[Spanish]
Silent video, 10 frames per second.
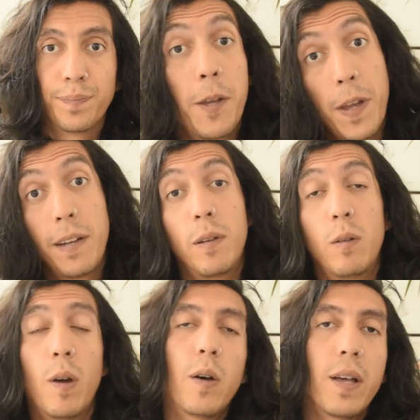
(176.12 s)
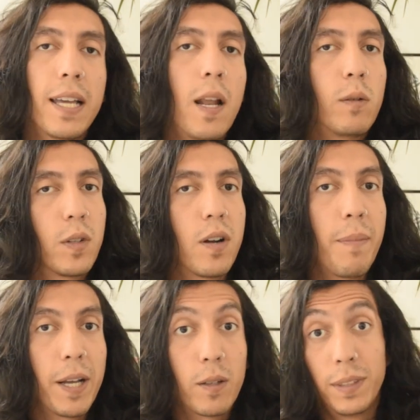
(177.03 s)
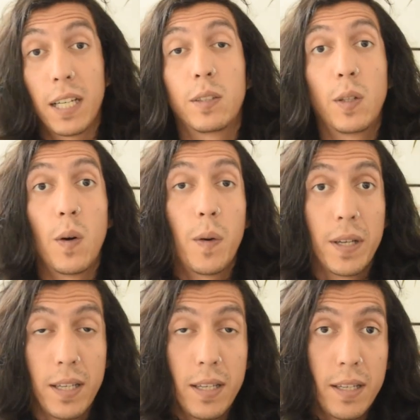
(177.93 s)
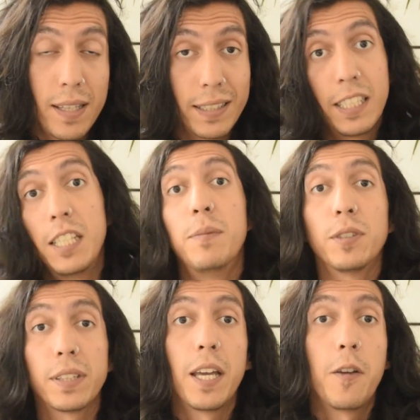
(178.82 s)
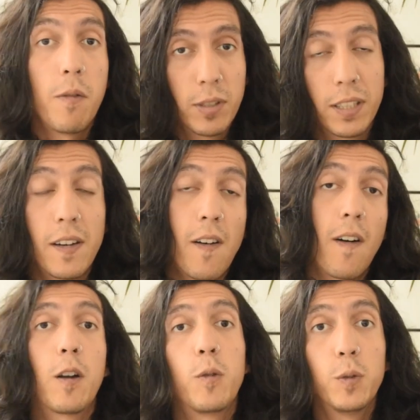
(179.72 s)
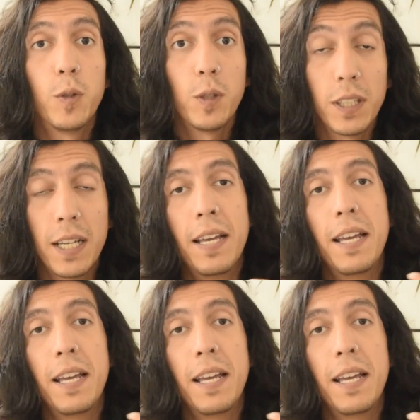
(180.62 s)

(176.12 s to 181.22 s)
Y bien, luego de que la autora me contactó y decidimos que íbamos a trabajar juntos,